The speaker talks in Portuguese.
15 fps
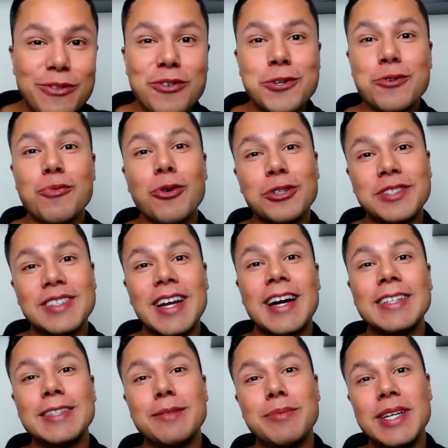Eu vou te
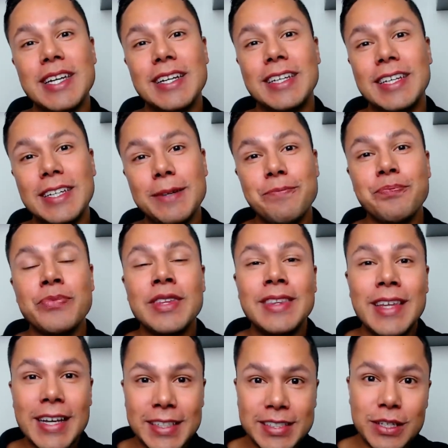mostrar também aqui
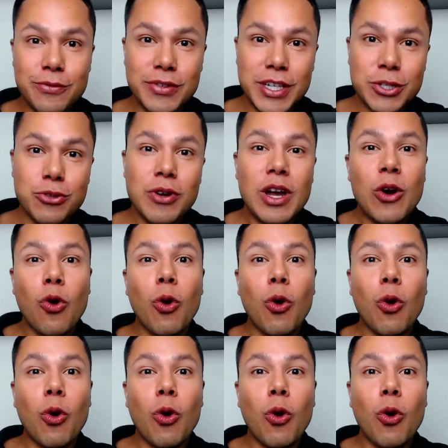nesse vídeo